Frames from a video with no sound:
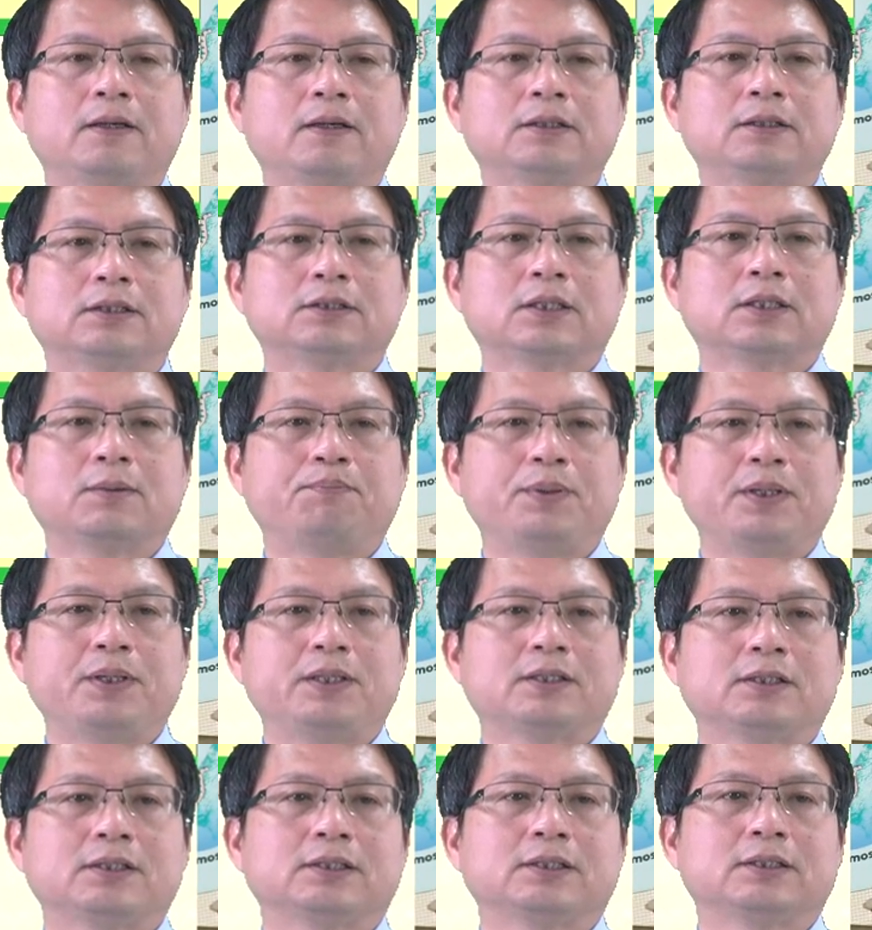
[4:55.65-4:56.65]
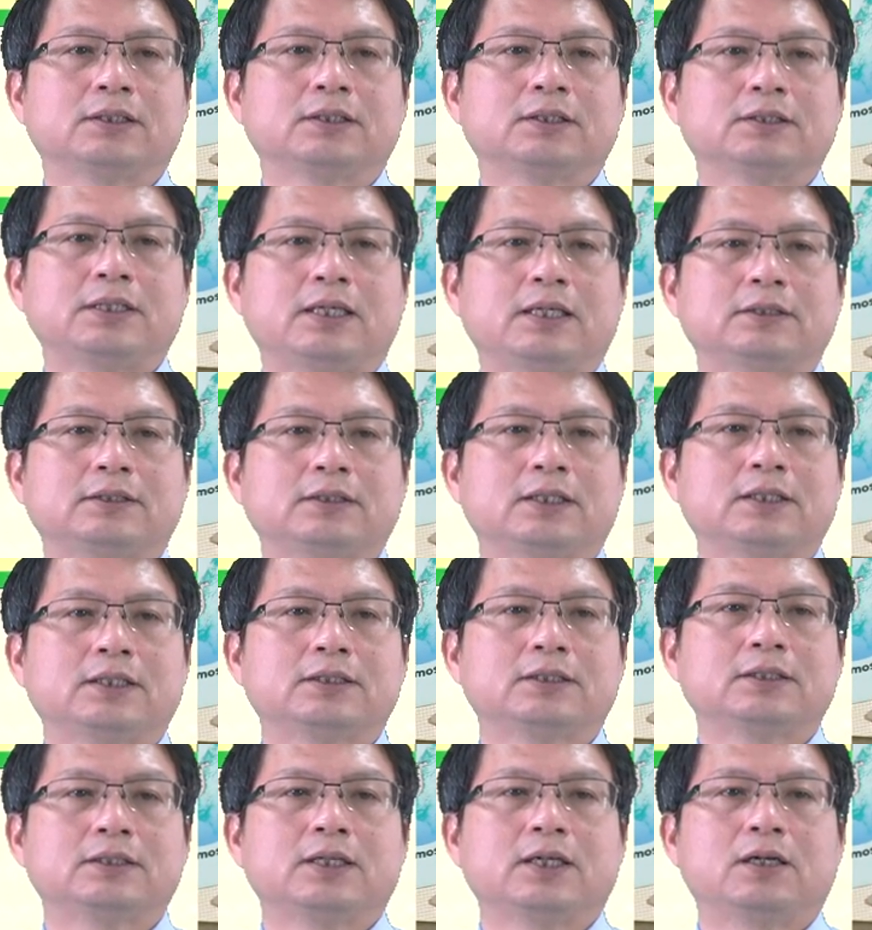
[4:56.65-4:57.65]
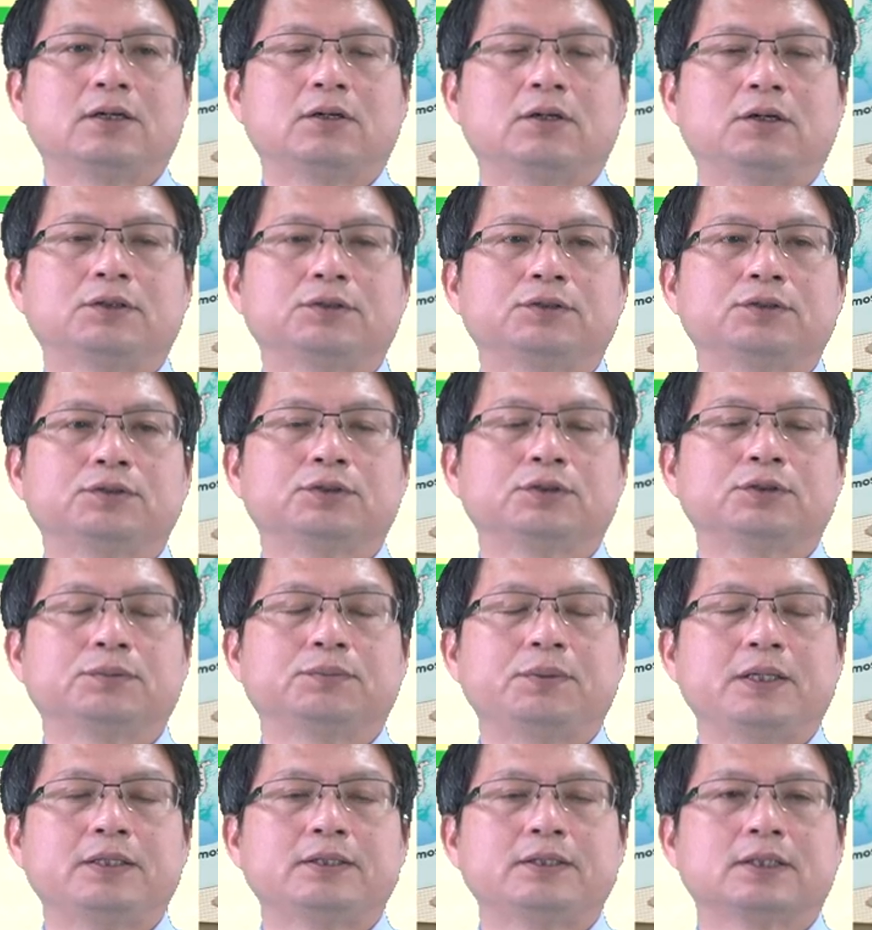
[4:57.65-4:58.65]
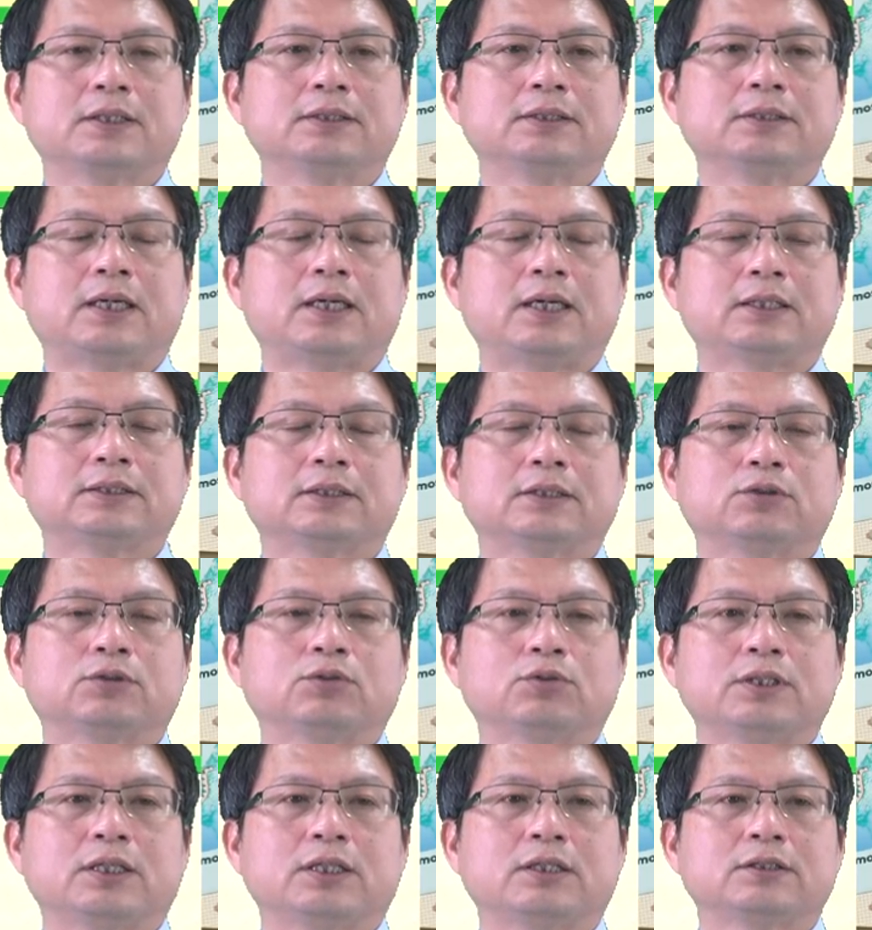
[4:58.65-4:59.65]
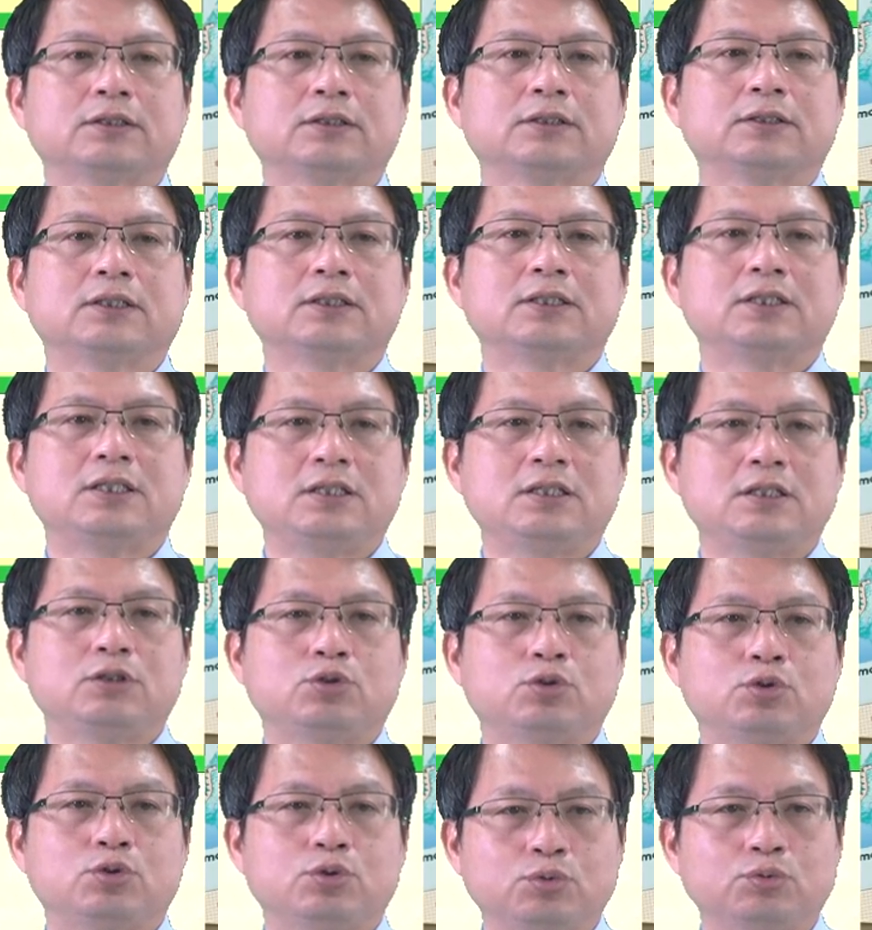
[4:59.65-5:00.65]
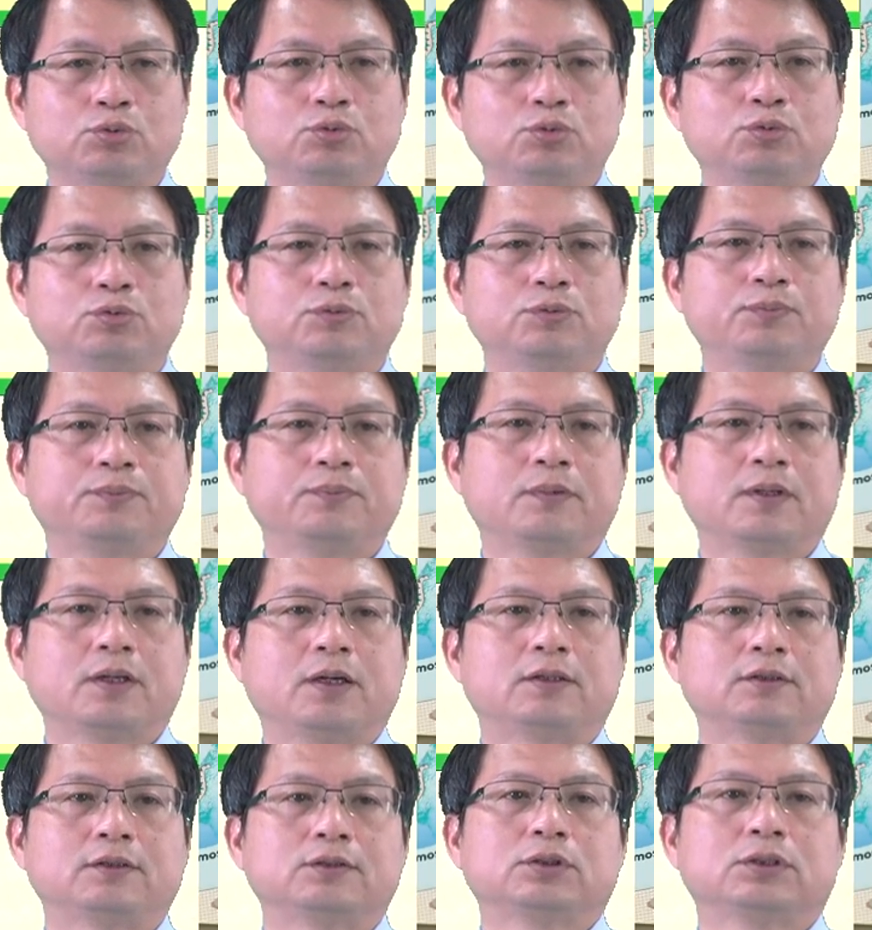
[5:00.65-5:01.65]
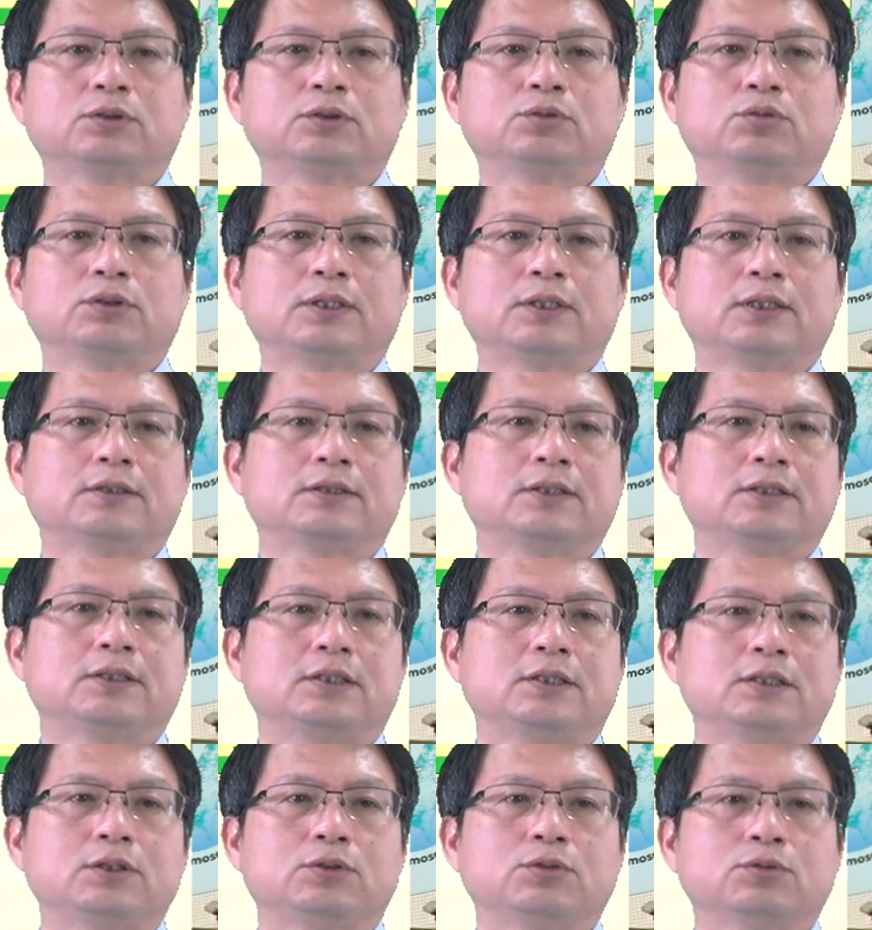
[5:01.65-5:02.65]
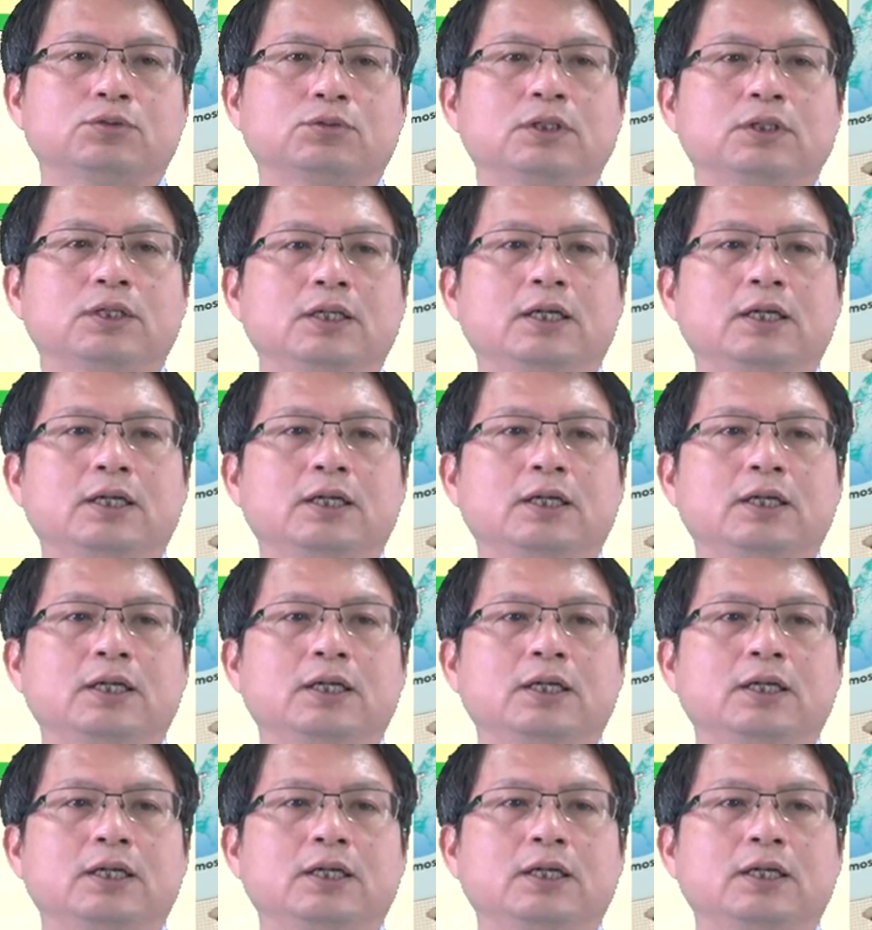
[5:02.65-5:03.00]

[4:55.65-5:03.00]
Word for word: 的这个 bit 的这样子一个资料哈，就是变成它这个多项式的系数，啊，这是多项式的系数。